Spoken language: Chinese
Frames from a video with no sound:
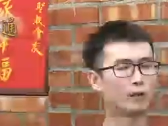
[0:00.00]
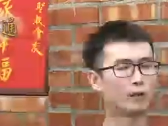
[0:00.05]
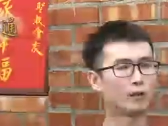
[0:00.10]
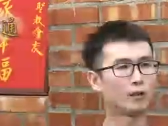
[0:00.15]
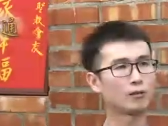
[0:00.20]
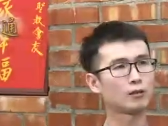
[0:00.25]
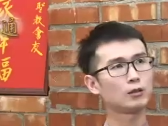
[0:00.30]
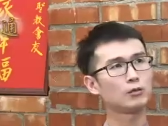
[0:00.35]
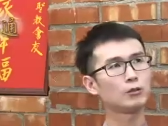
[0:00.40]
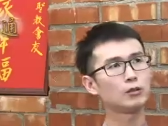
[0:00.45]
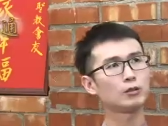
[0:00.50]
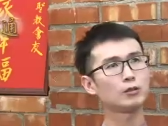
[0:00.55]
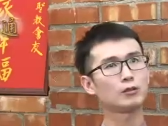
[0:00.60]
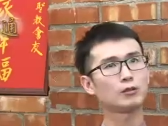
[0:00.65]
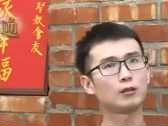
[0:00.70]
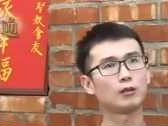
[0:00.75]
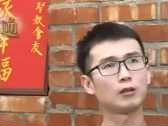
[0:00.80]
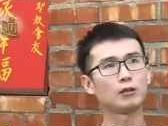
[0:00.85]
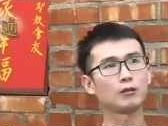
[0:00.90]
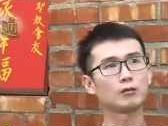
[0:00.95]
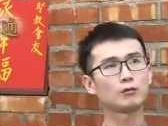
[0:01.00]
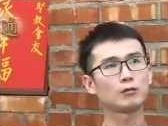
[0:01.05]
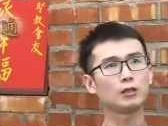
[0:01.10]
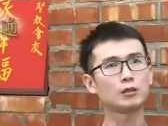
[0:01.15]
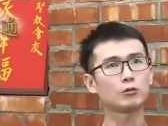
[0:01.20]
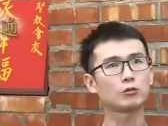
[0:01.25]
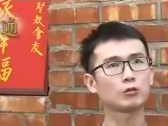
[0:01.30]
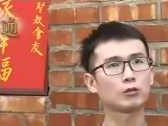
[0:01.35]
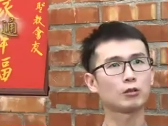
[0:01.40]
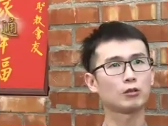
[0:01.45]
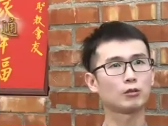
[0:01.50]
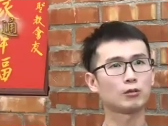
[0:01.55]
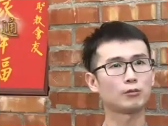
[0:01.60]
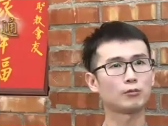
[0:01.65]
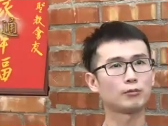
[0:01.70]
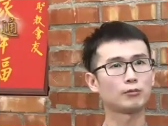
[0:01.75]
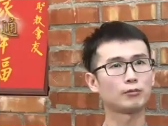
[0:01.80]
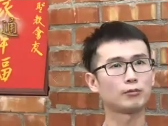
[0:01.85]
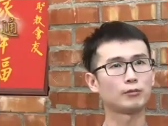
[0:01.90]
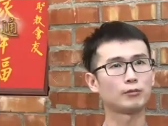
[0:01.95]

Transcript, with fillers: 哦，因为哦，那时候